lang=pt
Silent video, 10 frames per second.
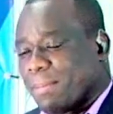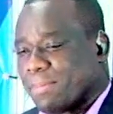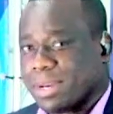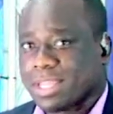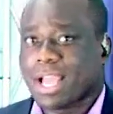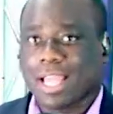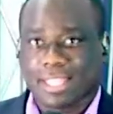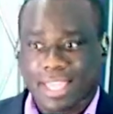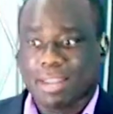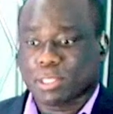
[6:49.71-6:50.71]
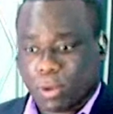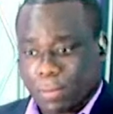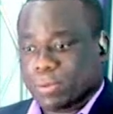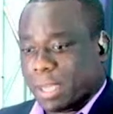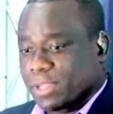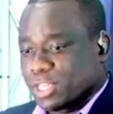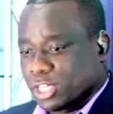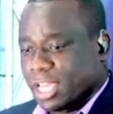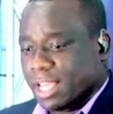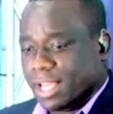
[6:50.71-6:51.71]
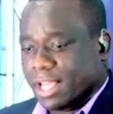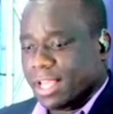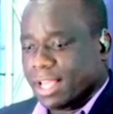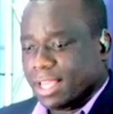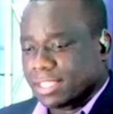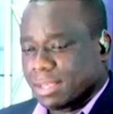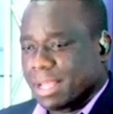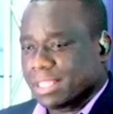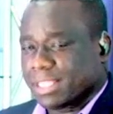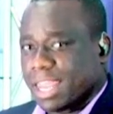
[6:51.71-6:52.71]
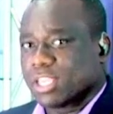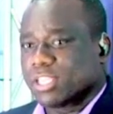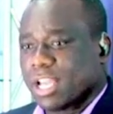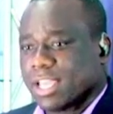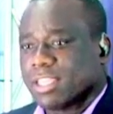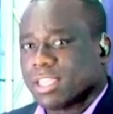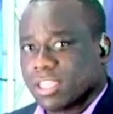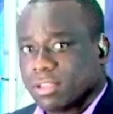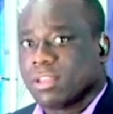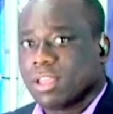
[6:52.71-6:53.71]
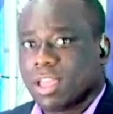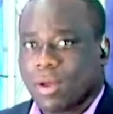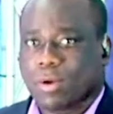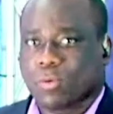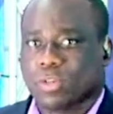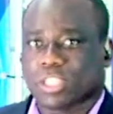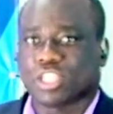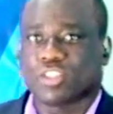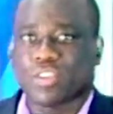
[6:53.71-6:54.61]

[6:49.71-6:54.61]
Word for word: Brincadeira, mas pode puxar para a gente essa matéria já aí que é uma coisa que a gente fica